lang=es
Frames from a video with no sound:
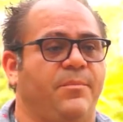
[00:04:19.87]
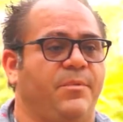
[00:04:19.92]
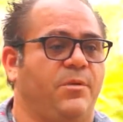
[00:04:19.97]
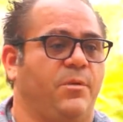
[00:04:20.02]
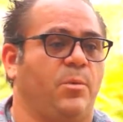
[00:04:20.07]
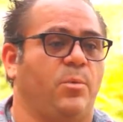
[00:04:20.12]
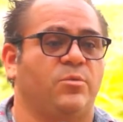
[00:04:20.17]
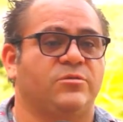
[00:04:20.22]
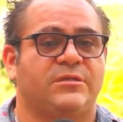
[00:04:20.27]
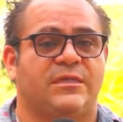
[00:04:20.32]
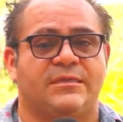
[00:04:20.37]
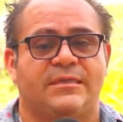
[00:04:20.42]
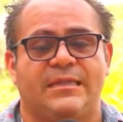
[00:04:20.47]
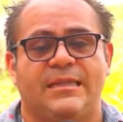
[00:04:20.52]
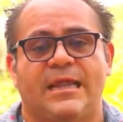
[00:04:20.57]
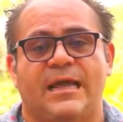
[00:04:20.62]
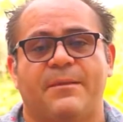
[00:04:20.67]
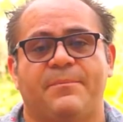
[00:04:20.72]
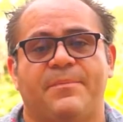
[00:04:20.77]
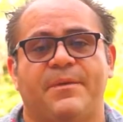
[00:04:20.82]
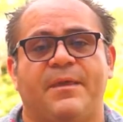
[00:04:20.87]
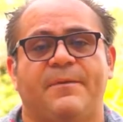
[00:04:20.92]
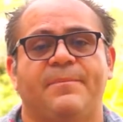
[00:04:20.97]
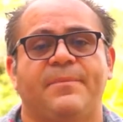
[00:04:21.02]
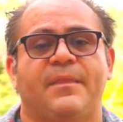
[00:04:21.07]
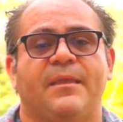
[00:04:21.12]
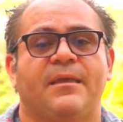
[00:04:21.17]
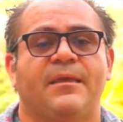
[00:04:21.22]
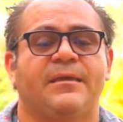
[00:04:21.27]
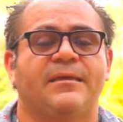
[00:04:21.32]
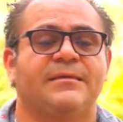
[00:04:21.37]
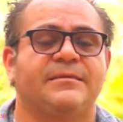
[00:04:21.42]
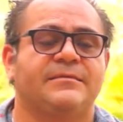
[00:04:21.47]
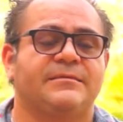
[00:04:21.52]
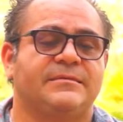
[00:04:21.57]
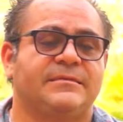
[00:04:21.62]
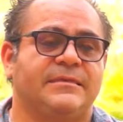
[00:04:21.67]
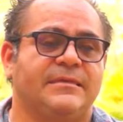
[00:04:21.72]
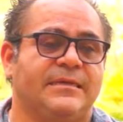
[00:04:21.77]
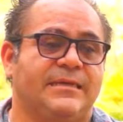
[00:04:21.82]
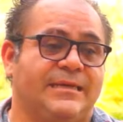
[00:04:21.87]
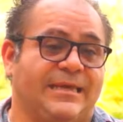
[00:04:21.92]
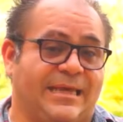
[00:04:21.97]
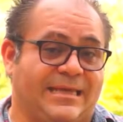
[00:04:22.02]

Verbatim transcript: produce tilapia, sí,